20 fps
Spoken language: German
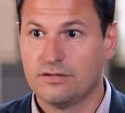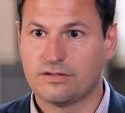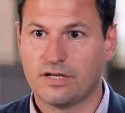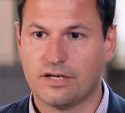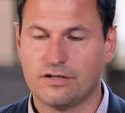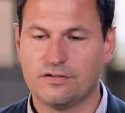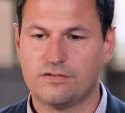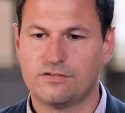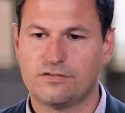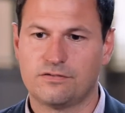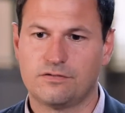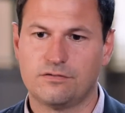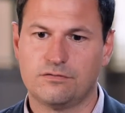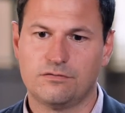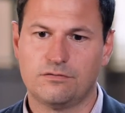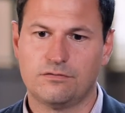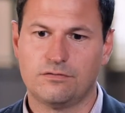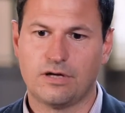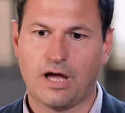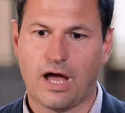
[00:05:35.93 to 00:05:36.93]
Dann ist äh,
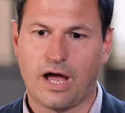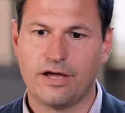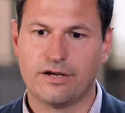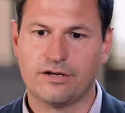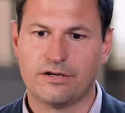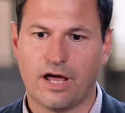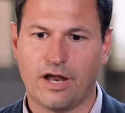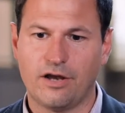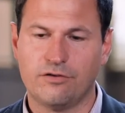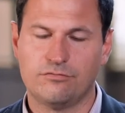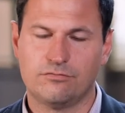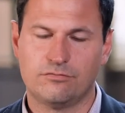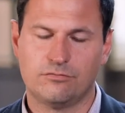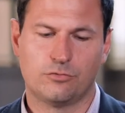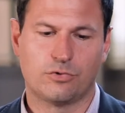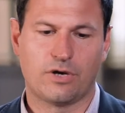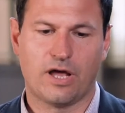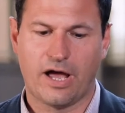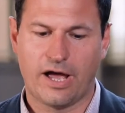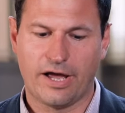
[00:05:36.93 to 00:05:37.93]
ein, An
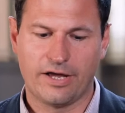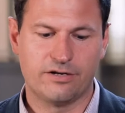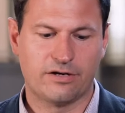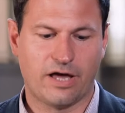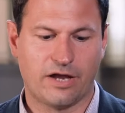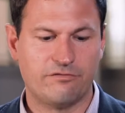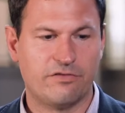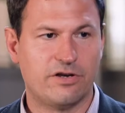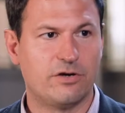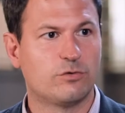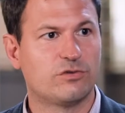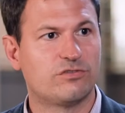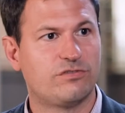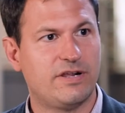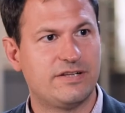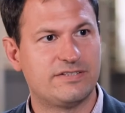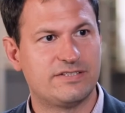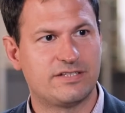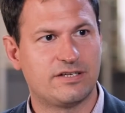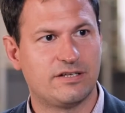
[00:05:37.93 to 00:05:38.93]
oder ein
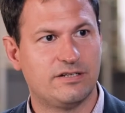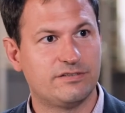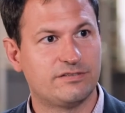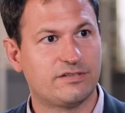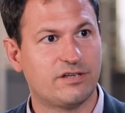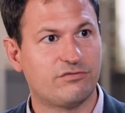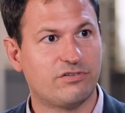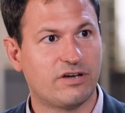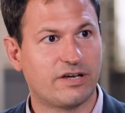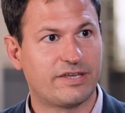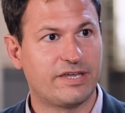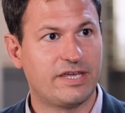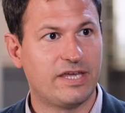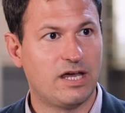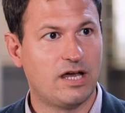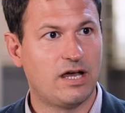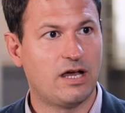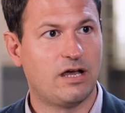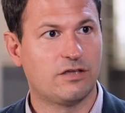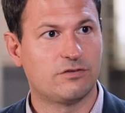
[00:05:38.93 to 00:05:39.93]
Anwendungsfeld sicherlich der Verkehr.